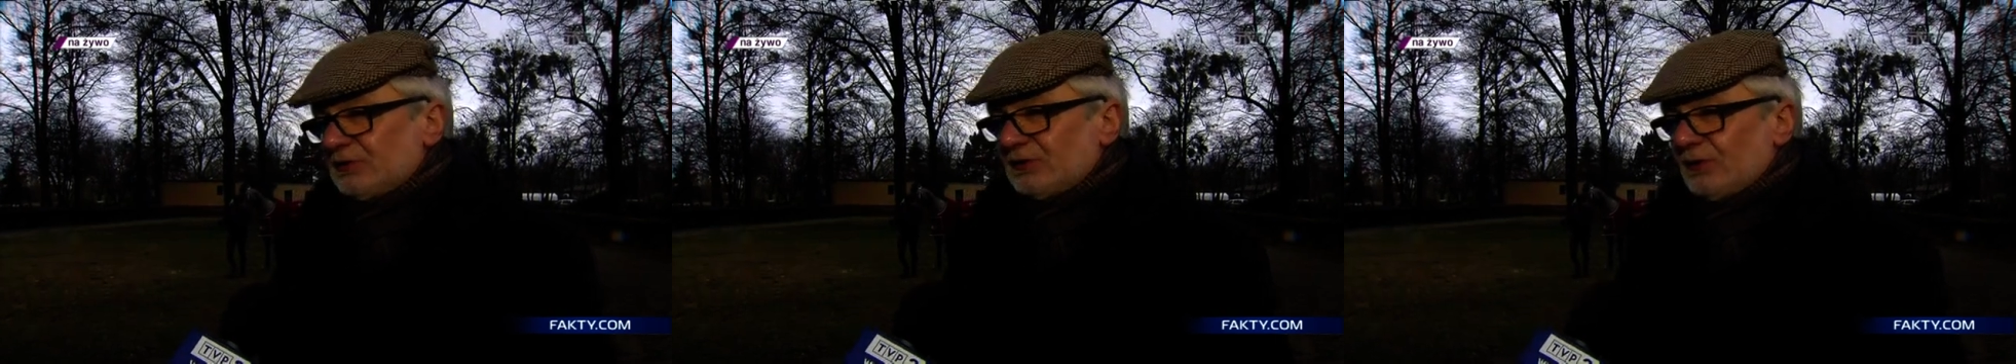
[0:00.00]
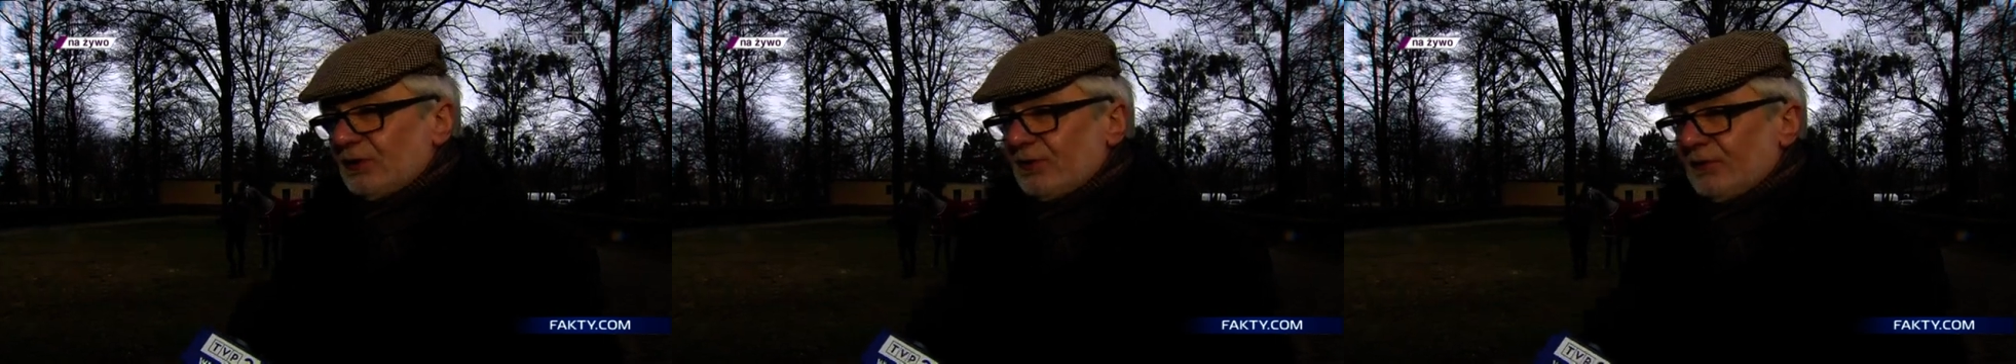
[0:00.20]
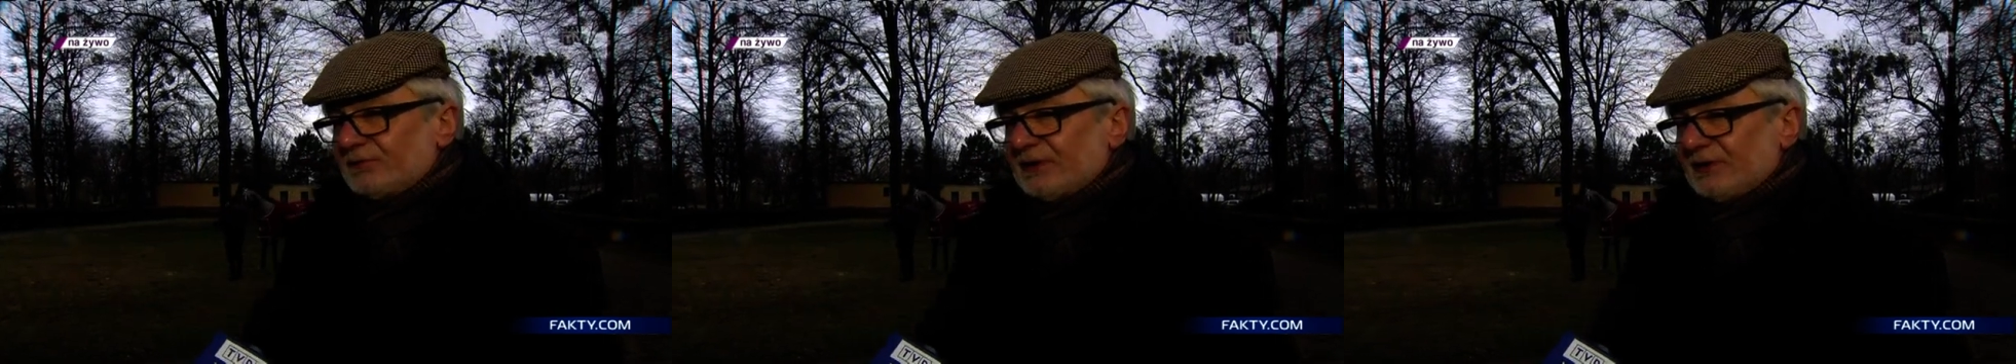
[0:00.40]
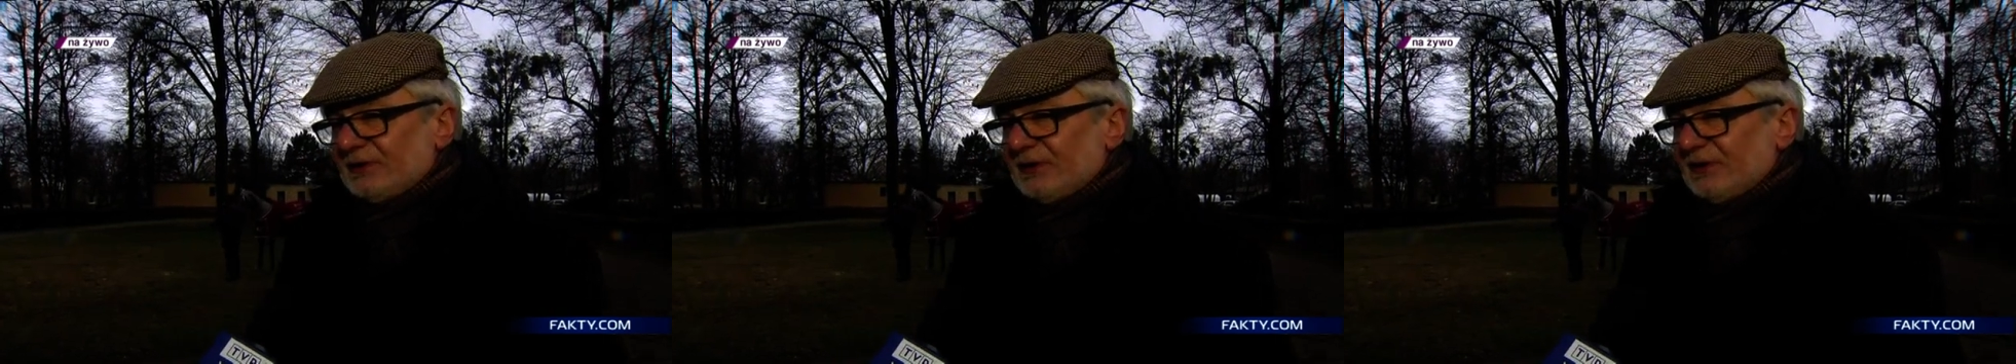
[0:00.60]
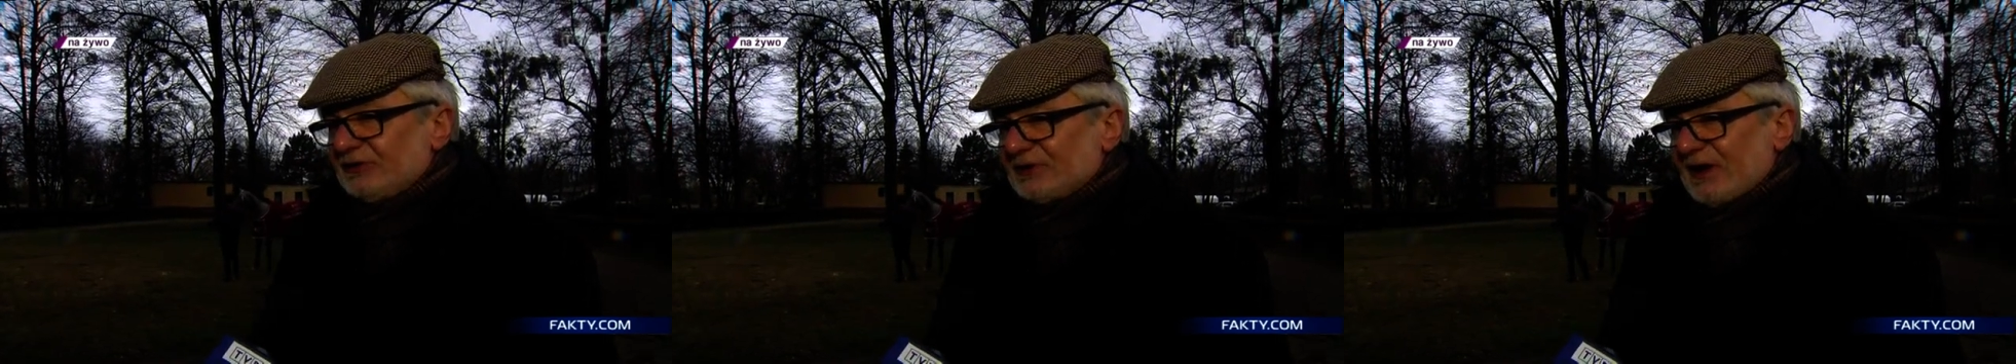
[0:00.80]
to
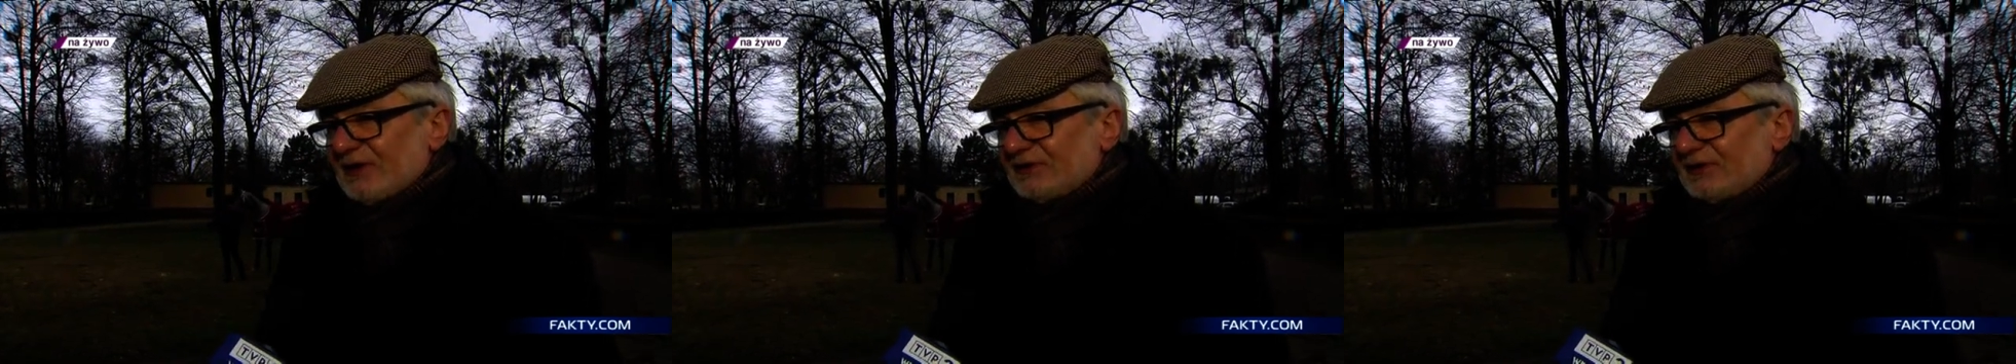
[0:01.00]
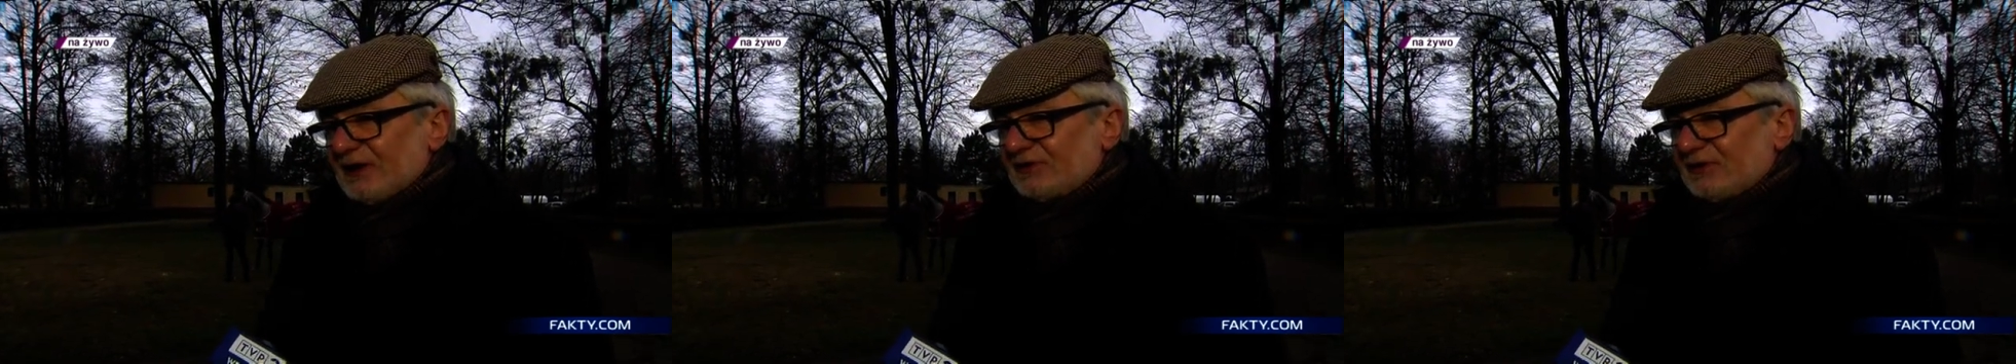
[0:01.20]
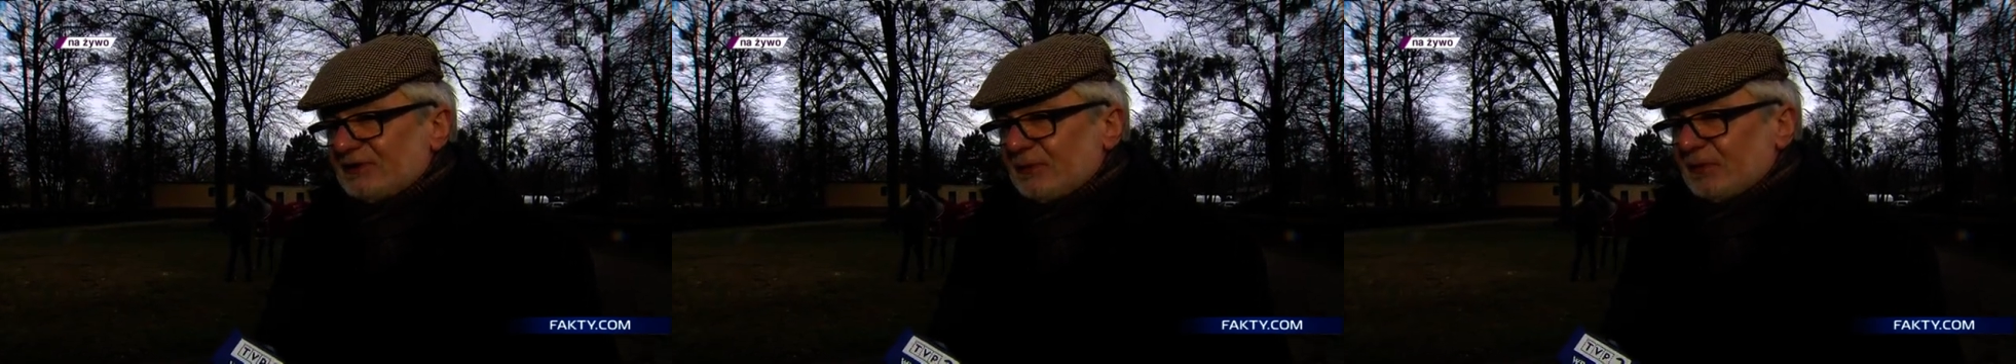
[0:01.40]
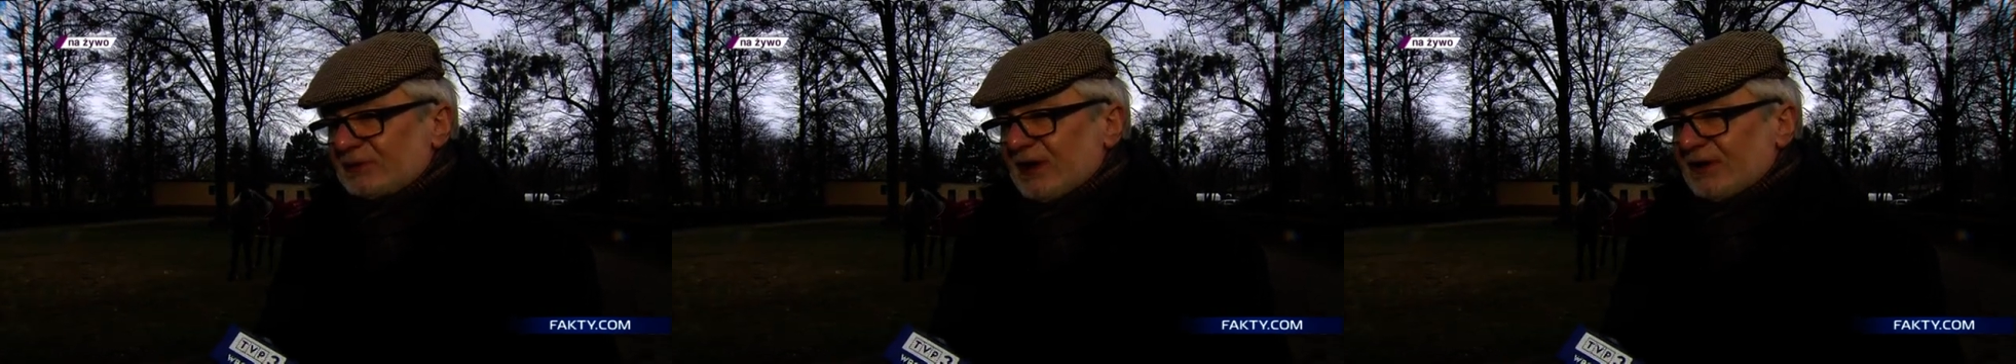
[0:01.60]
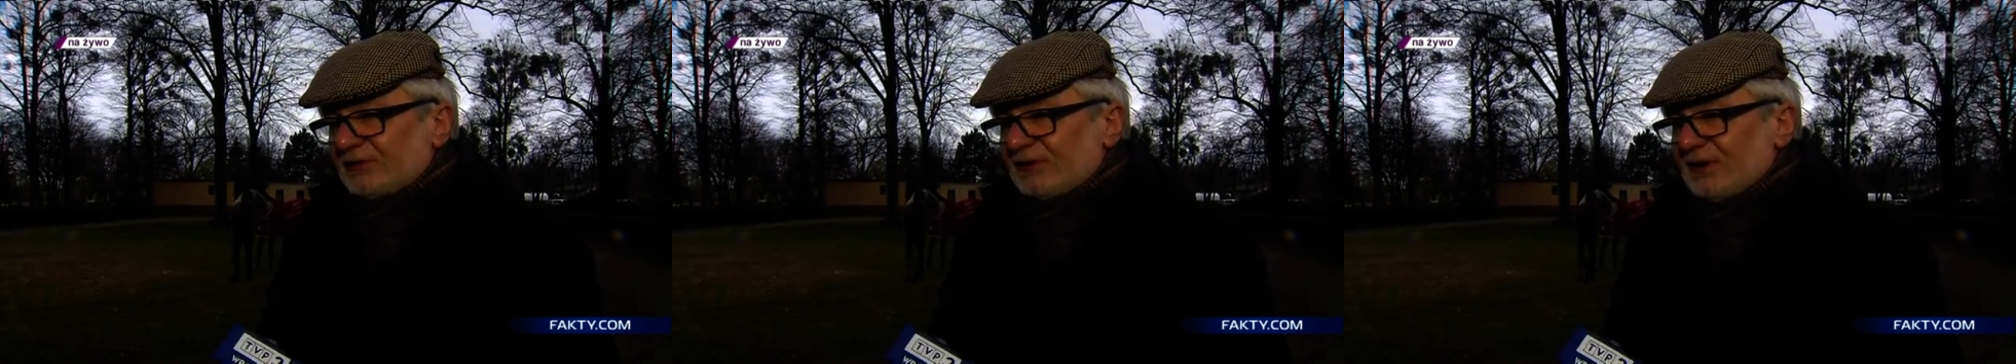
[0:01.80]
wtedy jest szansa, że
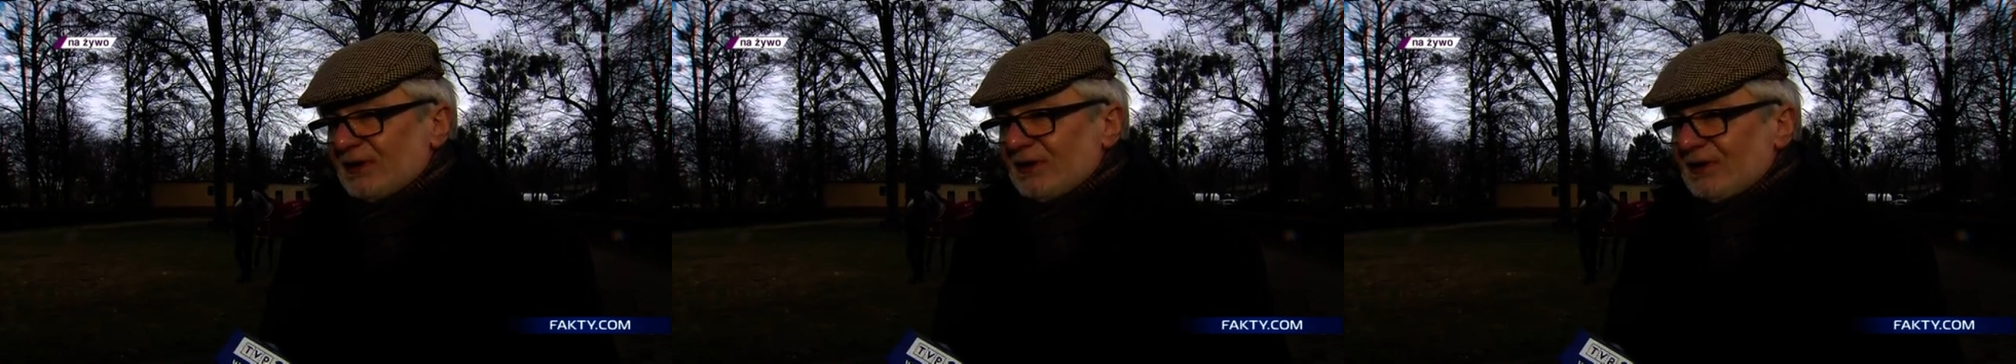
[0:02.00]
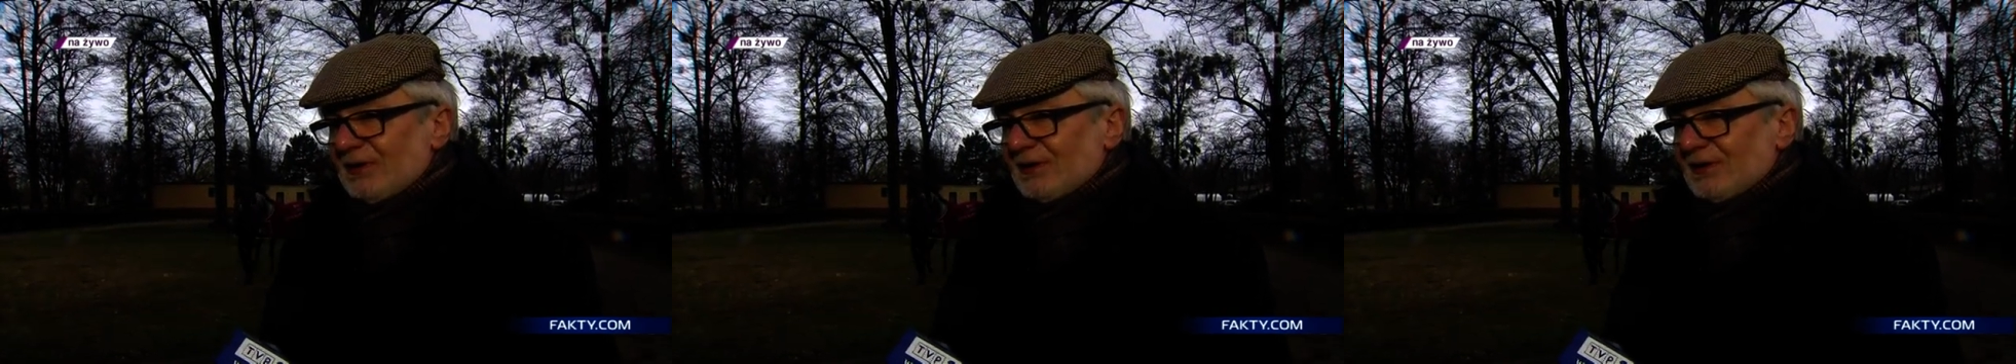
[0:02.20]
spotka się e,